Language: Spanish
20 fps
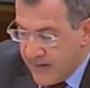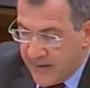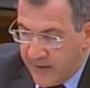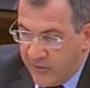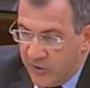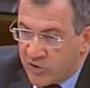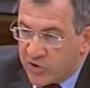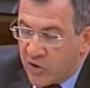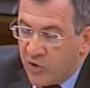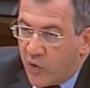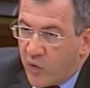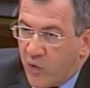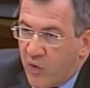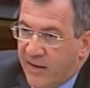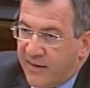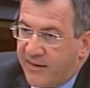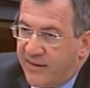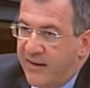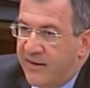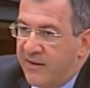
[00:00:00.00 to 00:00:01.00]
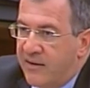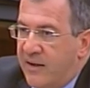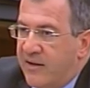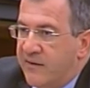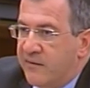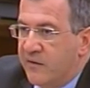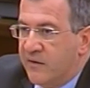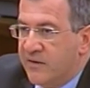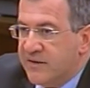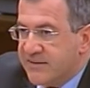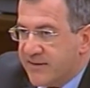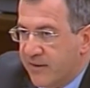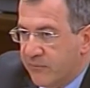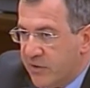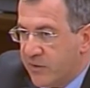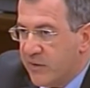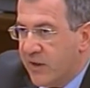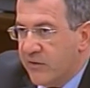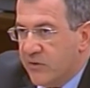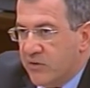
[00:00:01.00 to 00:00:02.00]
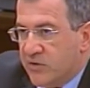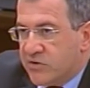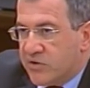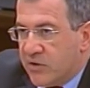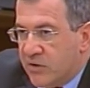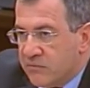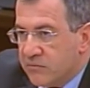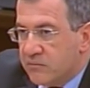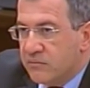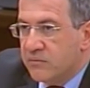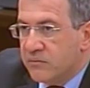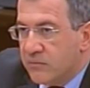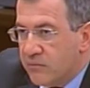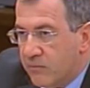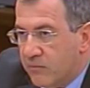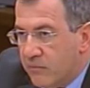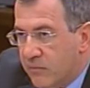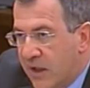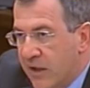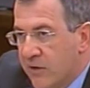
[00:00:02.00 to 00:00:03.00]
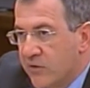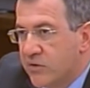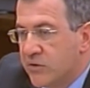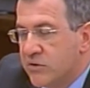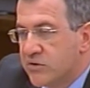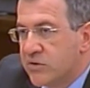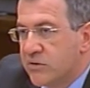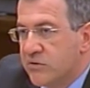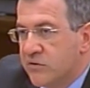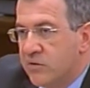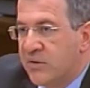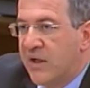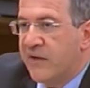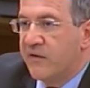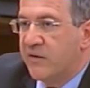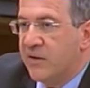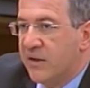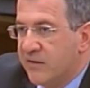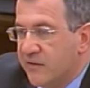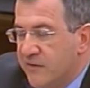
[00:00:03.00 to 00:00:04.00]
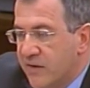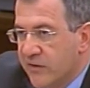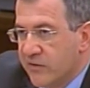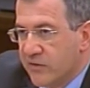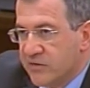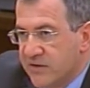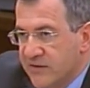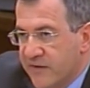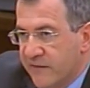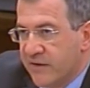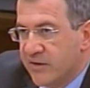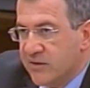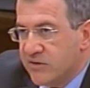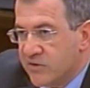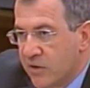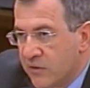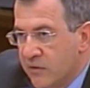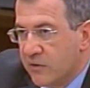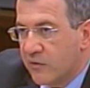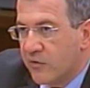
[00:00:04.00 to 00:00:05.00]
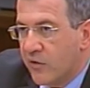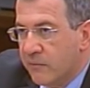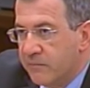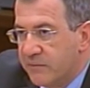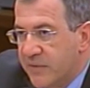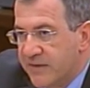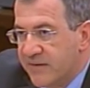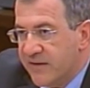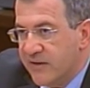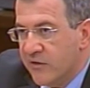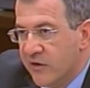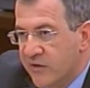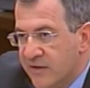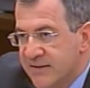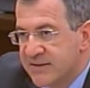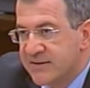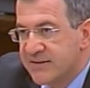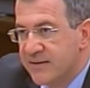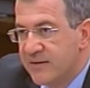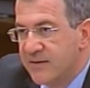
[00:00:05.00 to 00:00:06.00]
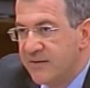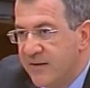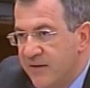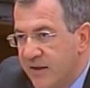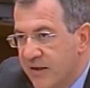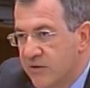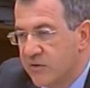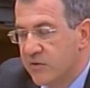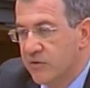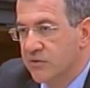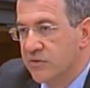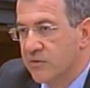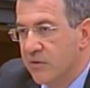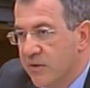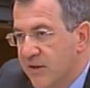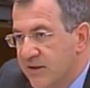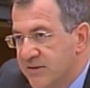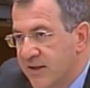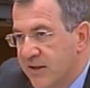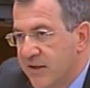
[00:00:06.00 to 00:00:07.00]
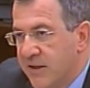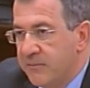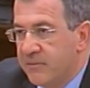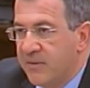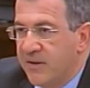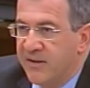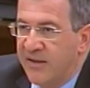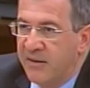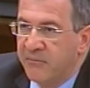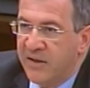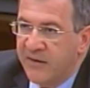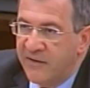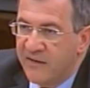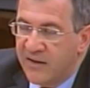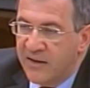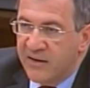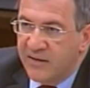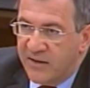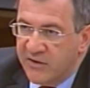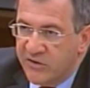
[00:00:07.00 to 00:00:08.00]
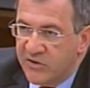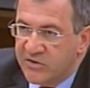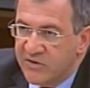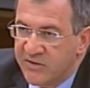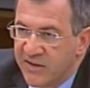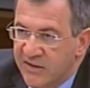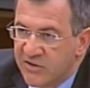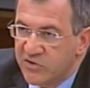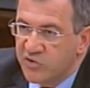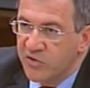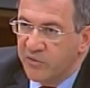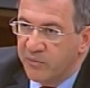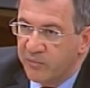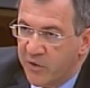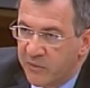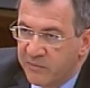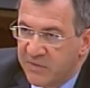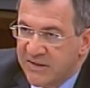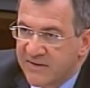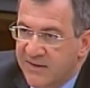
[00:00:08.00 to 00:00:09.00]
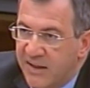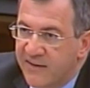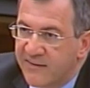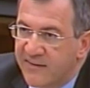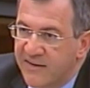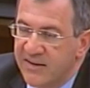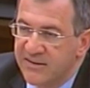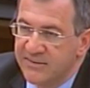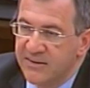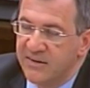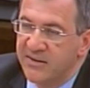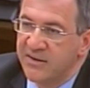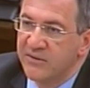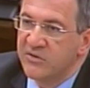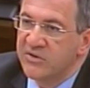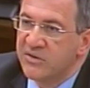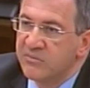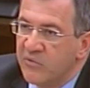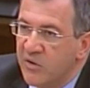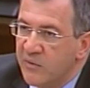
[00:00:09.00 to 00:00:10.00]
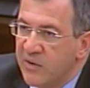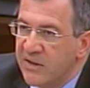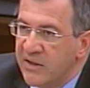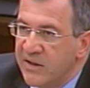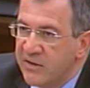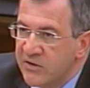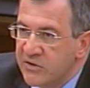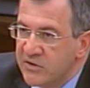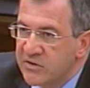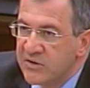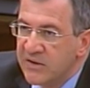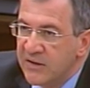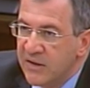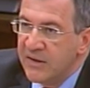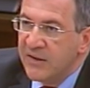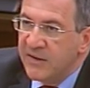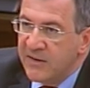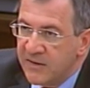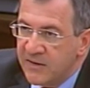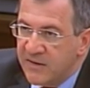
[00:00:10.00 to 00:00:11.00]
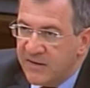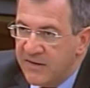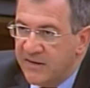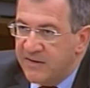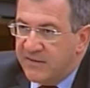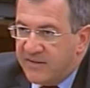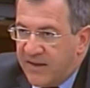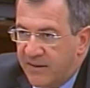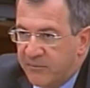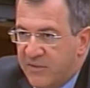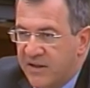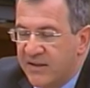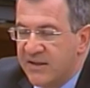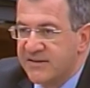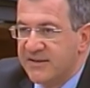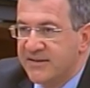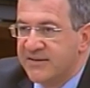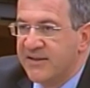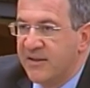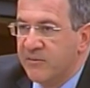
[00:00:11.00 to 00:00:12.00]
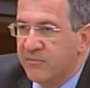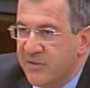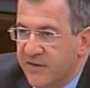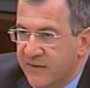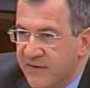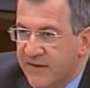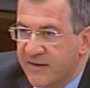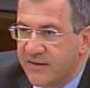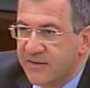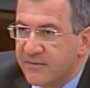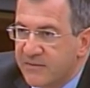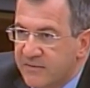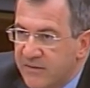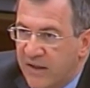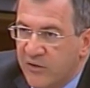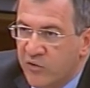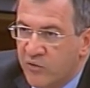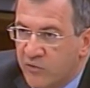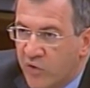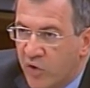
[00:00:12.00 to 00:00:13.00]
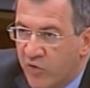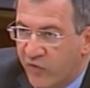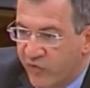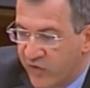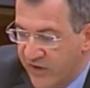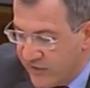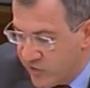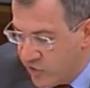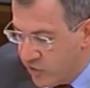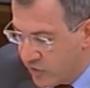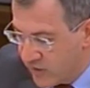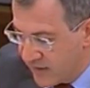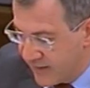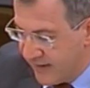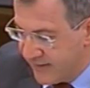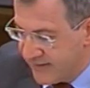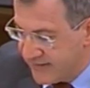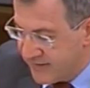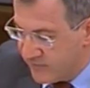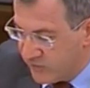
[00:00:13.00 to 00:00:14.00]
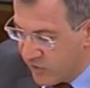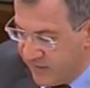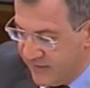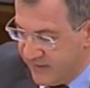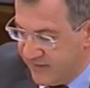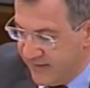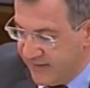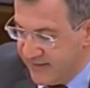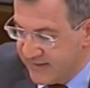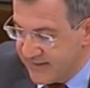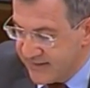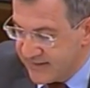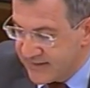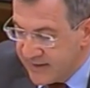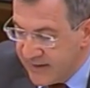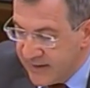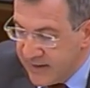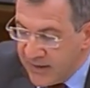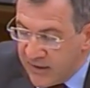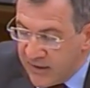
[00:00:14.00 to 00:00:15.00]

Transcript: Y no son cualquier accionista privado, son bancos no nacionalizados, es decir, son competidores directos con la Sareb en la medida que ellos tienen sus propias carteras de activos inmobiliarios y también las desean vender. Hay un conflicto clarísimo de intereses.